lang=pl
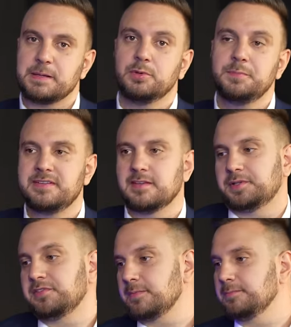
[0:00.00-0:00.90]
Mój biznes
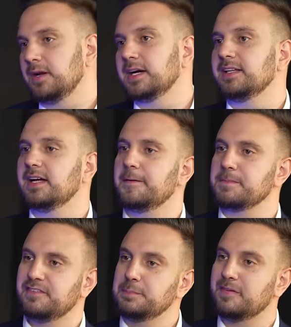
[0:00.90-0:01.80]
przede wszystkim polega na
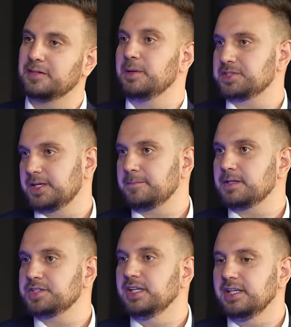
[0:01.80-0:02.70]
flipowaniu mieszkań,
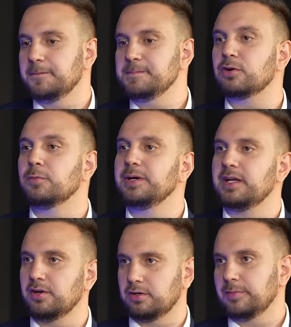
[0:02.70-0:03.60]
czyli ja kupuję
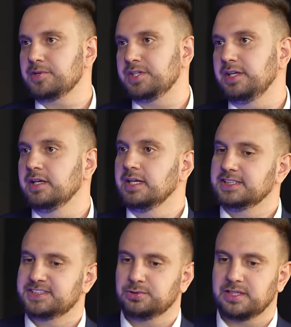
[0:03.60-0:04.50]
nieruchomości,
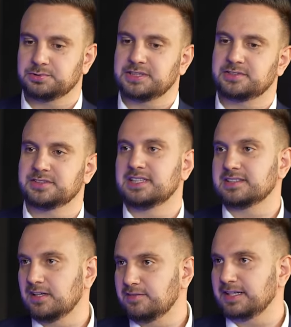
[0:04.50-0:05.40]
które są często
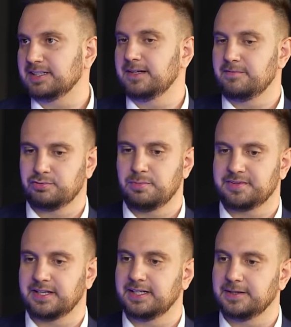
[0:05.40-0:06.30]
zdezalowane, w złym
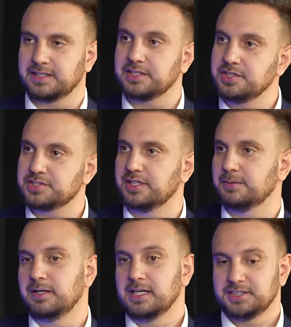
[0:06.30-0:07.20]
stanie
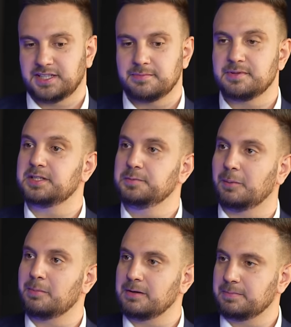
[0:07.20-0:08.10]
technicznym, czasem z jakimiś
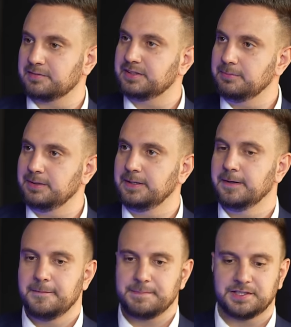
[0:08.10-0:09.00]
problemami prawnymi,
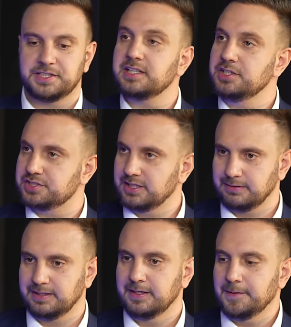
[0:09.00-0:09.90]

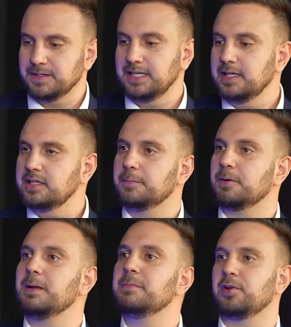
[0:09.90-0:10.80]
technicznymi i te
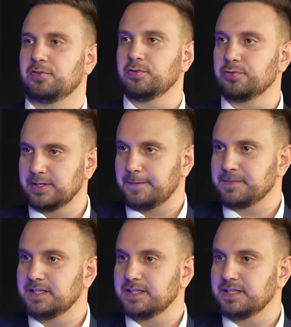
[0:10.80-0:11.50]
problemy rozwiązuję.